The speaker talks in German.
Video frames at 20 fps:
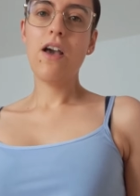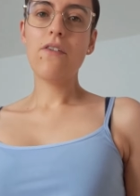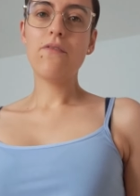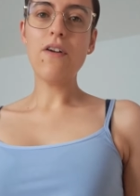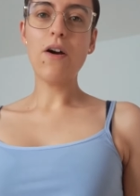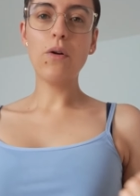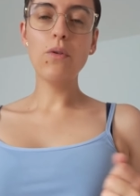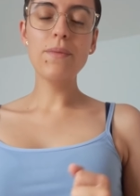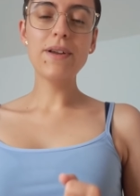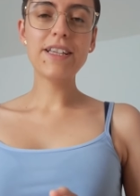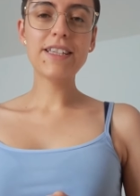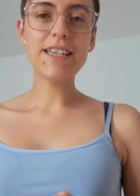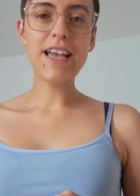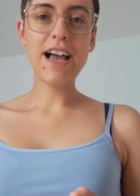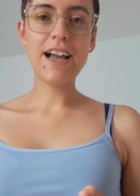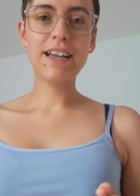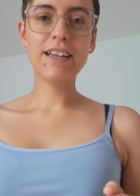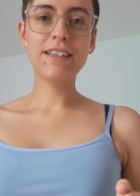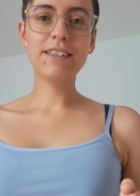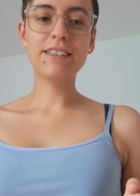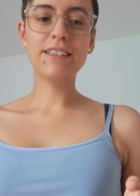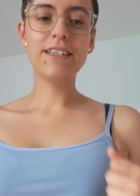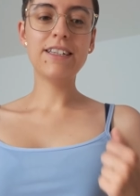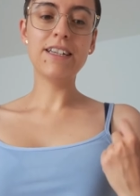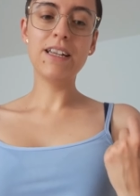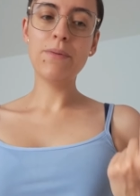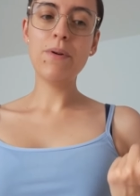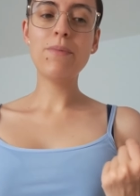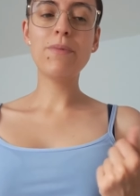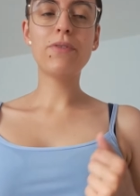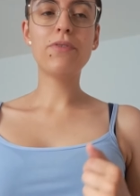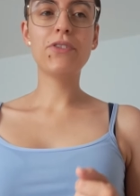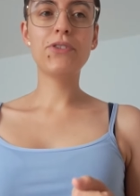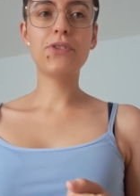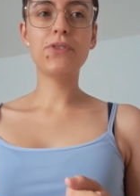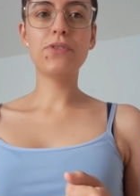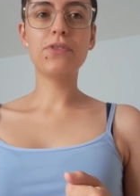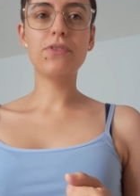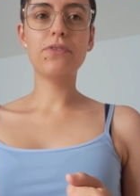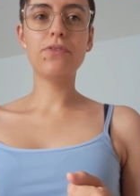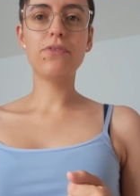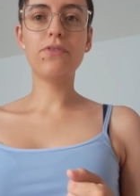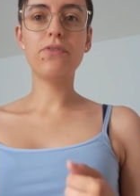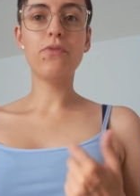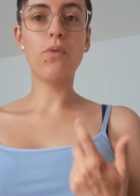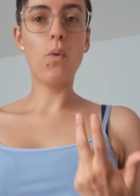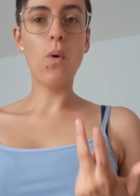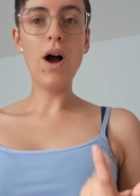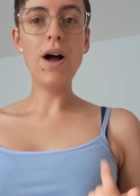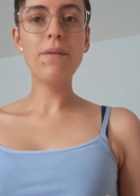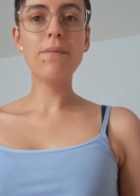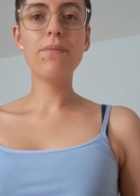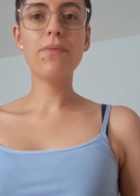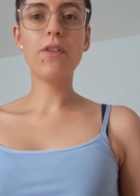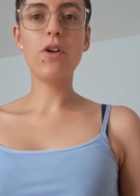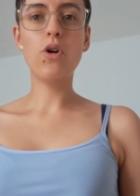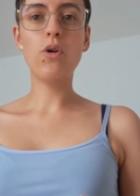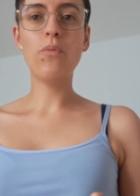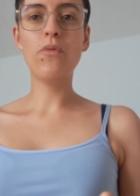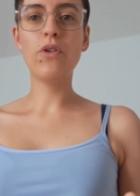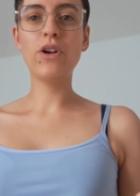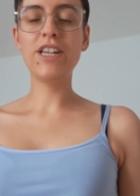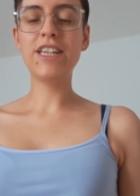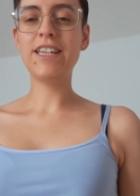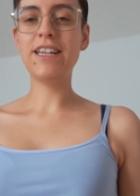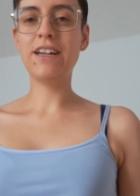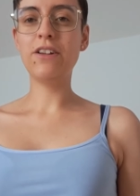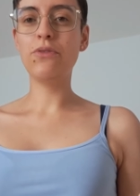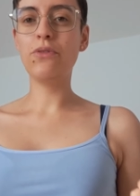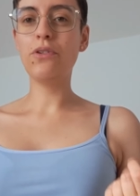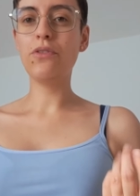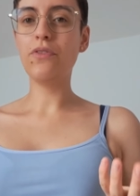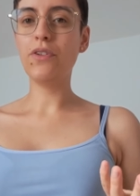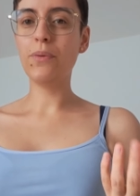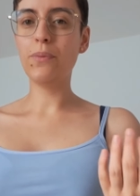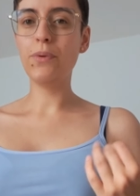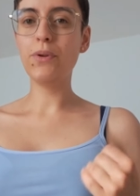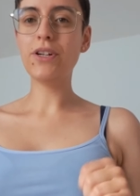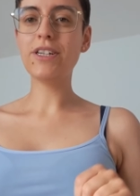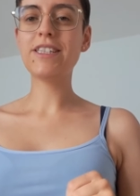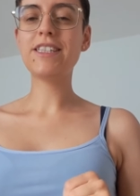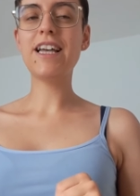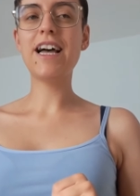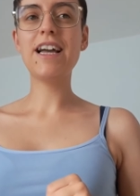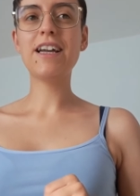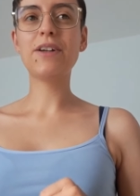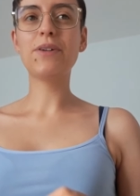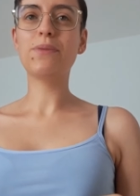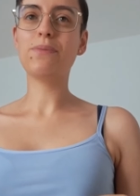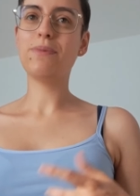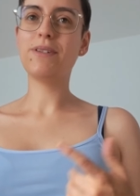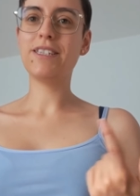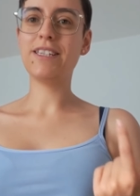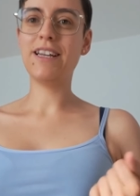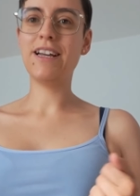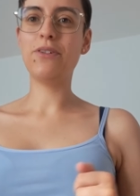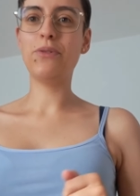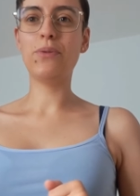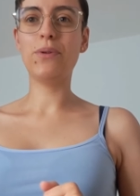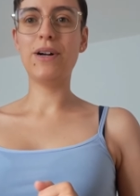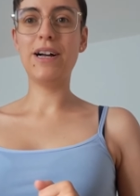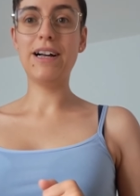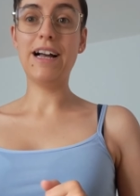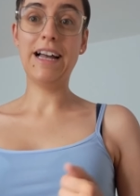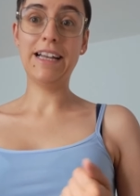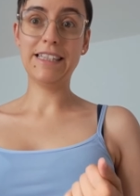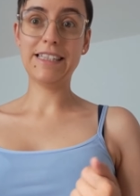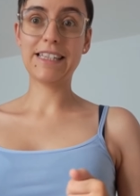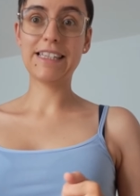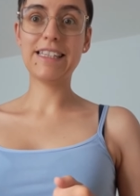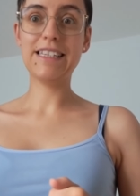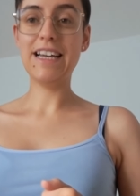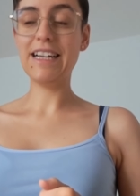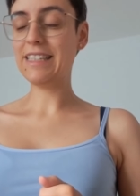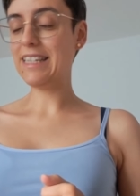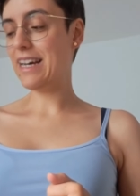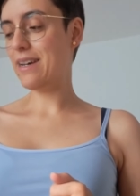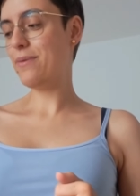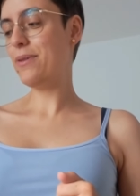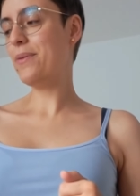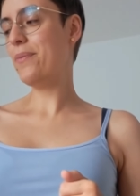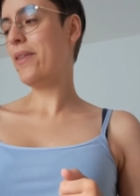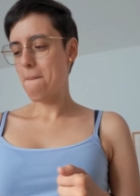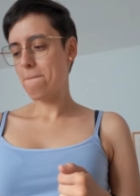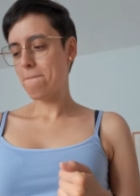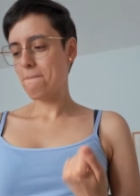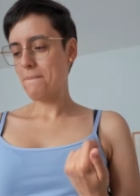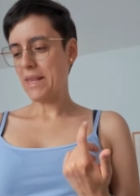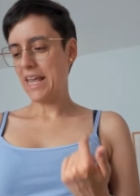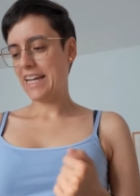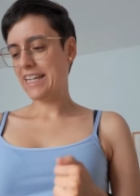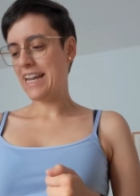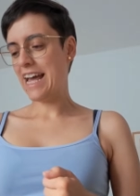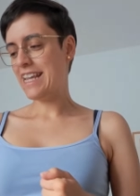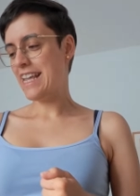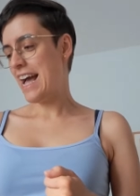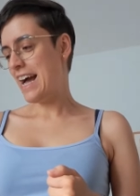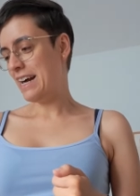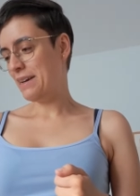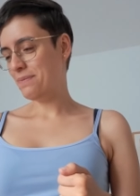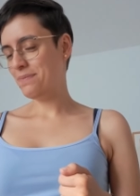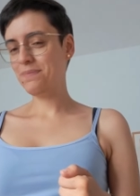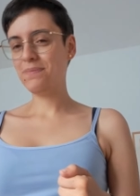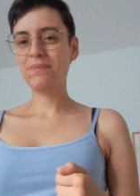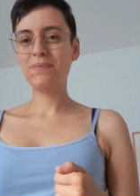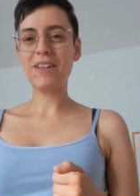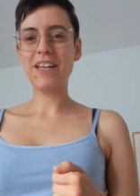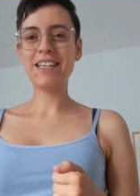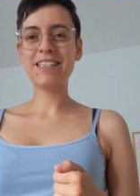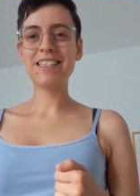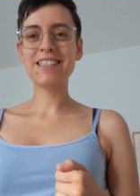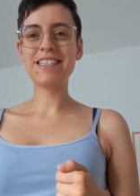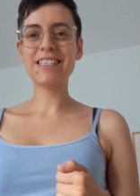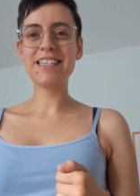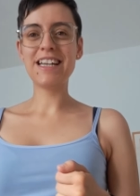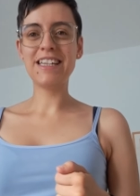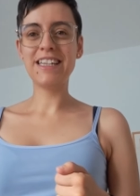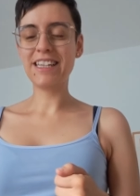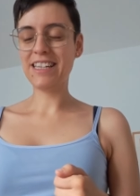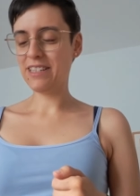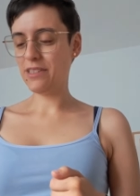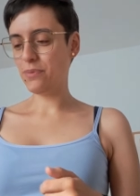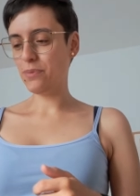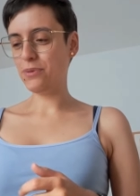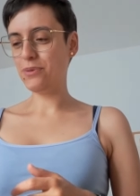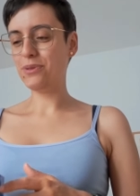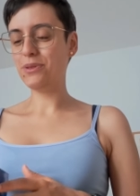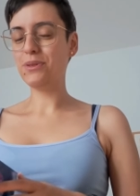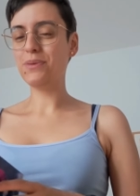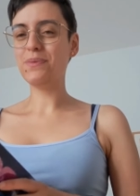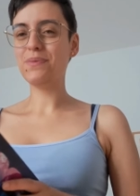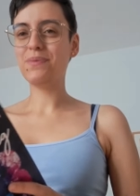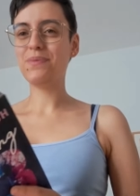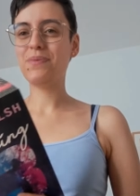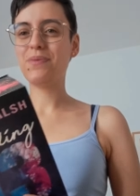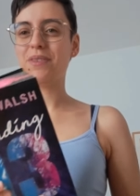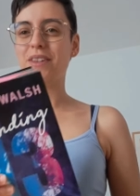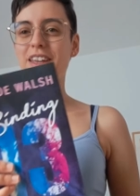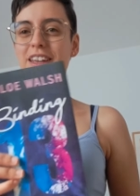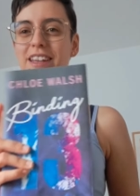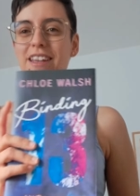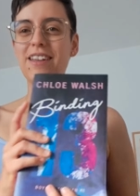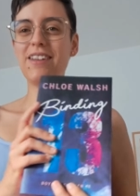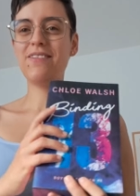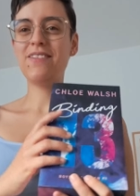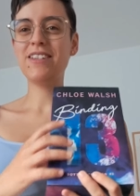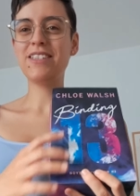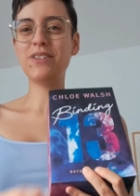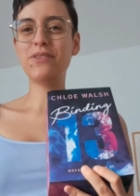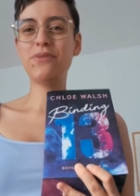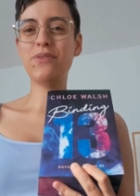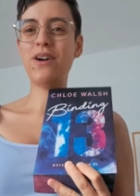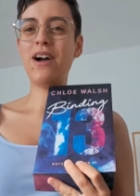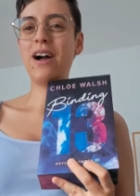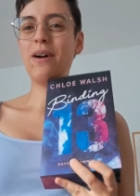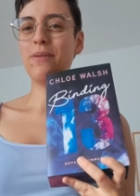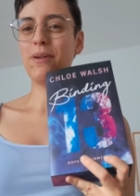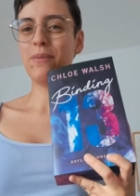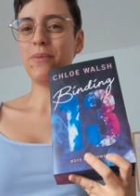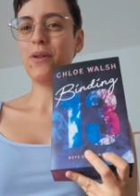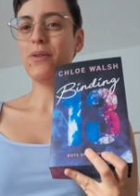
Warum ich sage, ich nehme mich für vor, obwohl ich ja nur vier Bücher zeige und bisher nur eins gezeigt habe. Naja, es ist ein sehr dickes Buch, was ich vorhabe.